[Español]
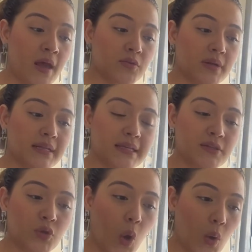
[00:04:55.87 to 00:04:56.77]
Durante
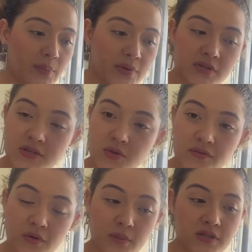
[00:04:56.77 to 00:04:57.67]
todo el proceso de
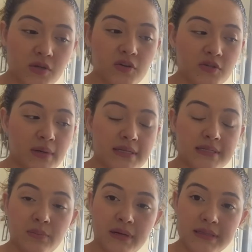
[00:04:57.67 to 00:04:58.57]
formación los
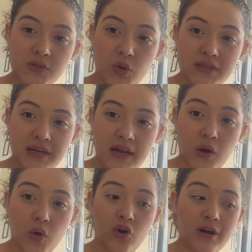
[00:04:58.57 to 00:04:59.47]
participantes
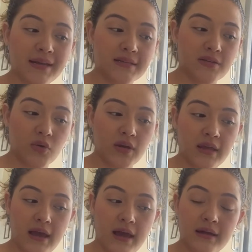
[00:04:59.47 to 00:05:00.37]
contarán con la
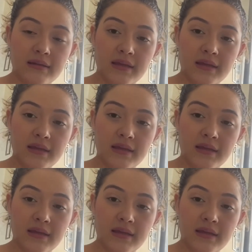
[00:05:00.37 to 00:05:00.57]
asesoría